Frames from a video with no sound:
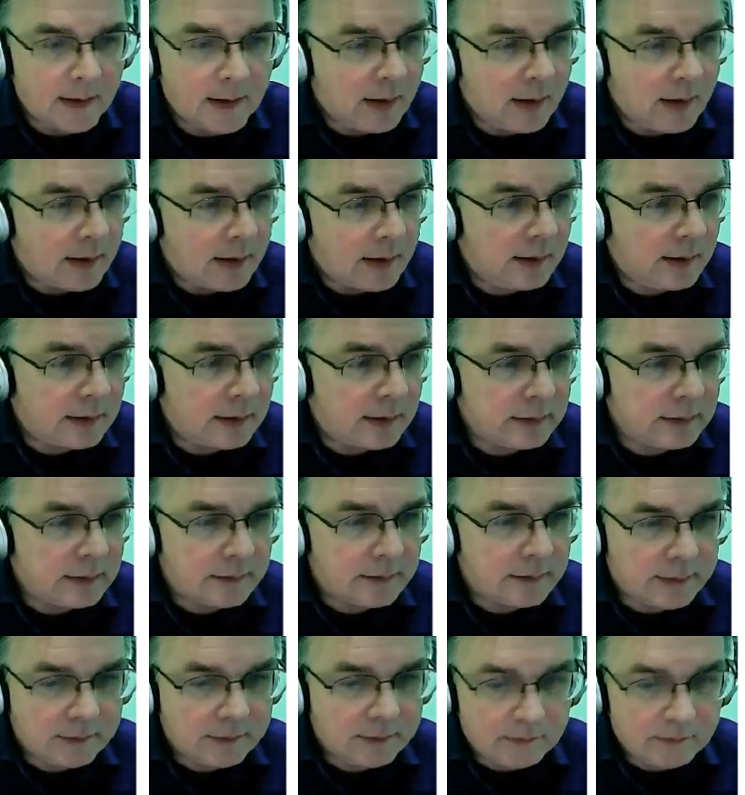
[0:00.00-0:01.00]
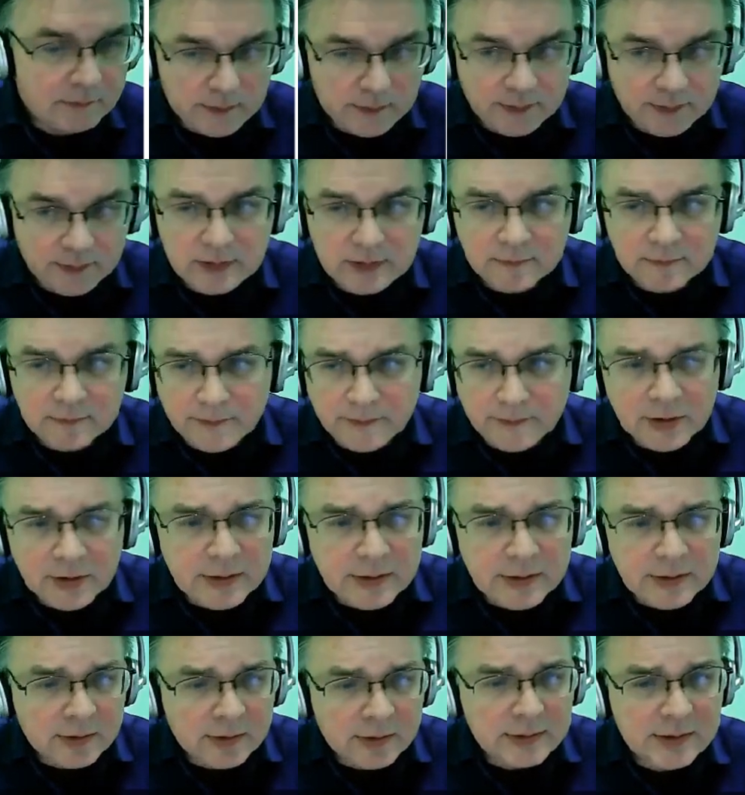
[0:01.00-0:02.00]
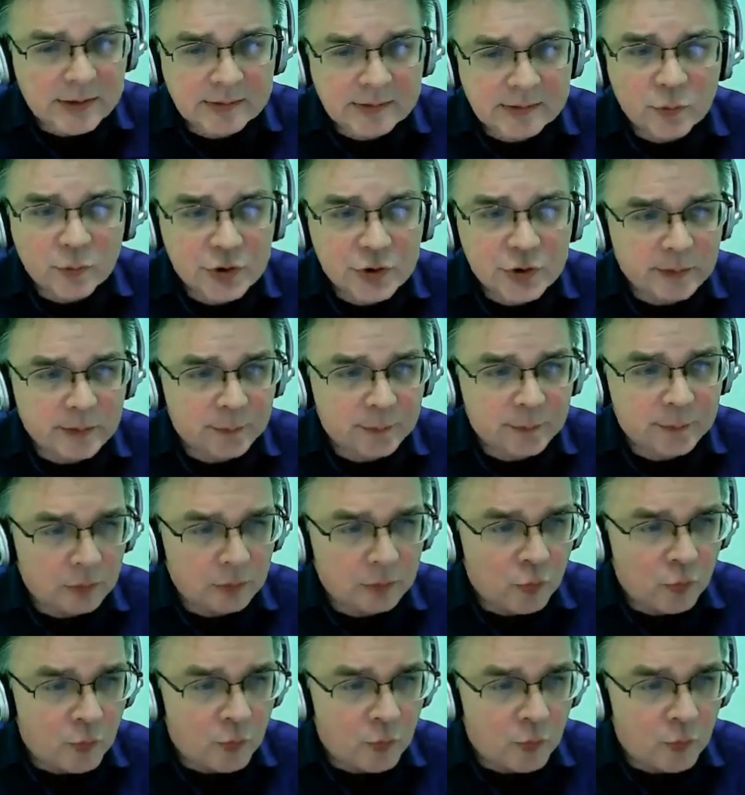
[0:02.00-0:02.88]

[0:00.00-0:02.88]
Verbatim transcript: А, выглядят они здесь немножечко по-другому,